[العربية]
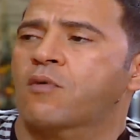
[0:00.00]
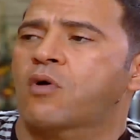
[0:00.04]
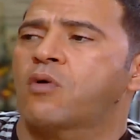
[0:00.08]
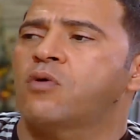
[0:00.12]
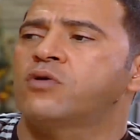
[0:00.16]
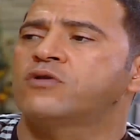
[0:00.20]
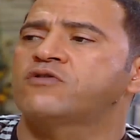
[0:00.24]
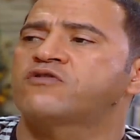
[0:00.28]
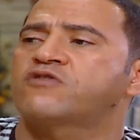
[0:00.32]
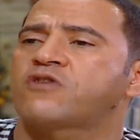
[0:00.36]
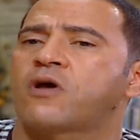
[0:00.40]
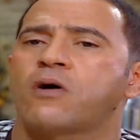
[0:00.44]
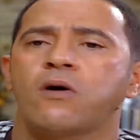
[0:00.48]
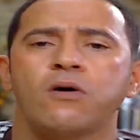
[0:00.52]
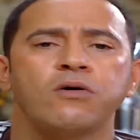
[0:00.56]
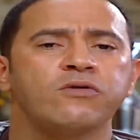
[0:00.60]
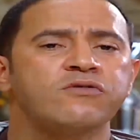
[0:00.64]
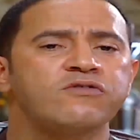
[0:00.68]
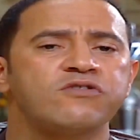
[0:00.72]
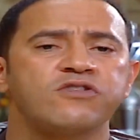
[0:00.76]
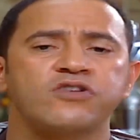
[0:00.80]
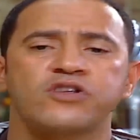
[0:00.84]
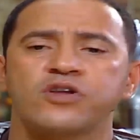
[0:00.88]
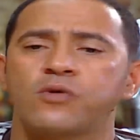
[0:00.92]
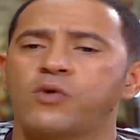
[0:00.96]
انثى
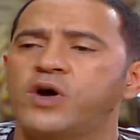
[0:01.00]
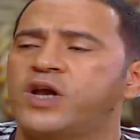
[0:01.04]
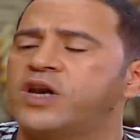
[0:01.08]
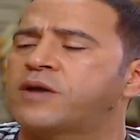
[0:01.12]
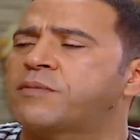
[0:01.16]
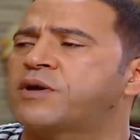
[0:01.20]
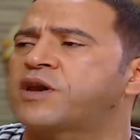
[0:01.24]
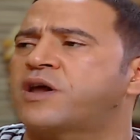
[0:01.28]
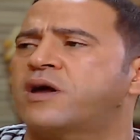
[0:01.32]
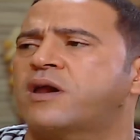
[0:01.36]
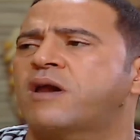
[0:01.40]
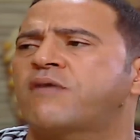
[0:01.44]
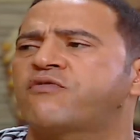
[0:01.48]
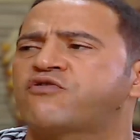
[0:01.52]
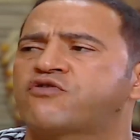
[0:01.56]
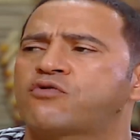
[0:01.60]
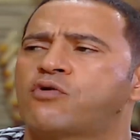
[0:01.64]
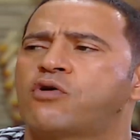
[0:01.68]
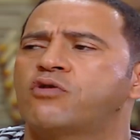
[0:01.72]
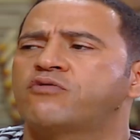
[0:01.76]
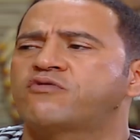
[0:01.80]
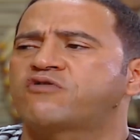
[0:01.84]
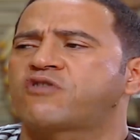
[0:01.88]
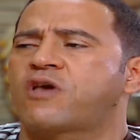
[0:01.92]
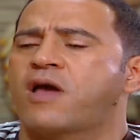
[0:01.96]
انثى ايه واحنا ما نعرفش
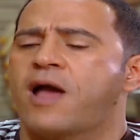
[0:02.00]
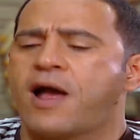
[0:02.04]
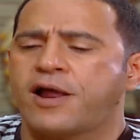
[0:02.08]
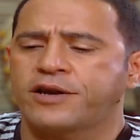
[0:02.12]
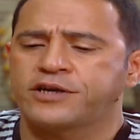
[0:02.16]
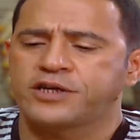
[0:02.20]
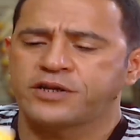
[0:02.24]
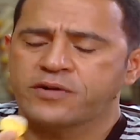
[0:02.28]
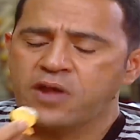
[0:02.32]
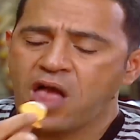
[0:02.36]
انثى يعني